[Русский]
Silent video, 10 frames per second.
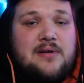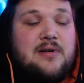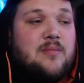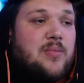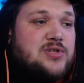
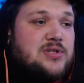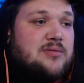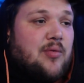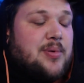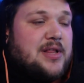
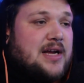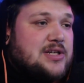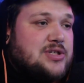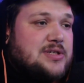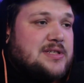Большинство
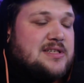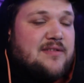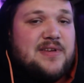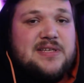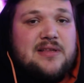продаж
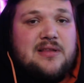зависит